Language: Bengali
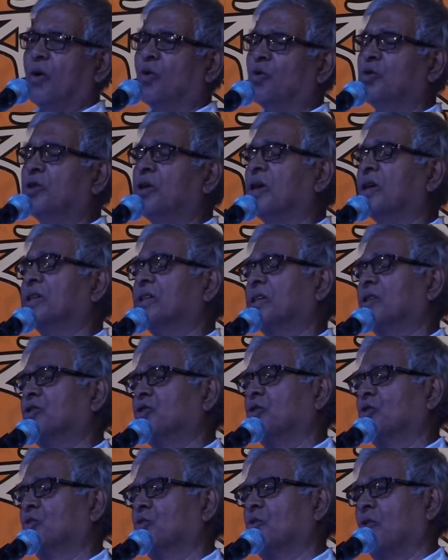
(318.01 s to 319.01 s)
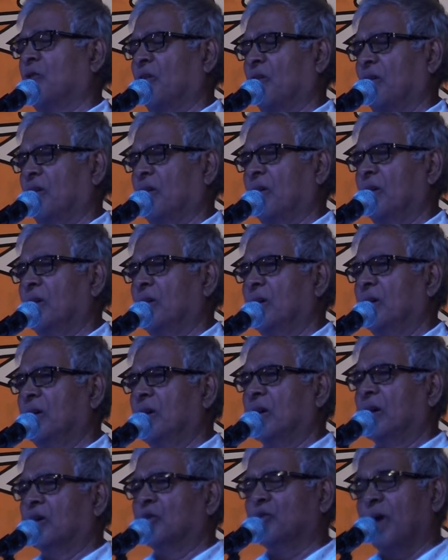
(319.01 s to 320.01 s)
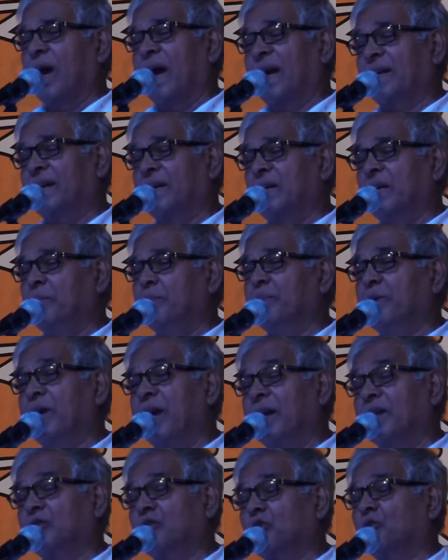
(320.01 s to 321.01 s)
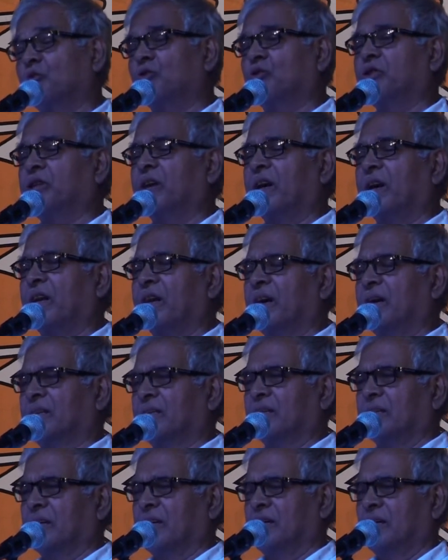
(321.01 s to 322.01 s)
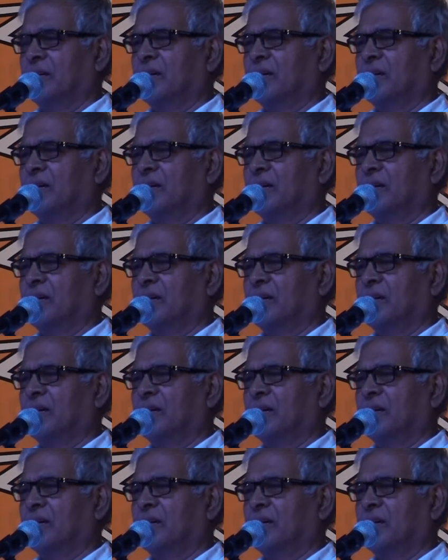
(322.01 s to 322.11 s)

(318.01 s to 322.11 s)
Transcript: ঐতিহাসিক সত্য নয় কিন্তু একটি বিরাট সত্য সেখানে আছে